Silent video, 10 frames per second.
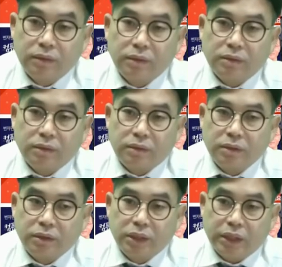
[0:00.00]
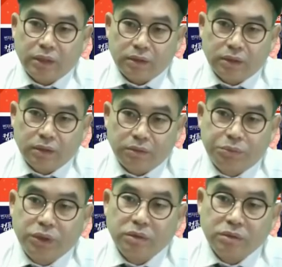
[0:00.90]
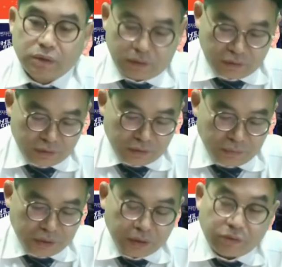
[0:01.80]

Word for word: 어, 여기에 그 부정 지금 이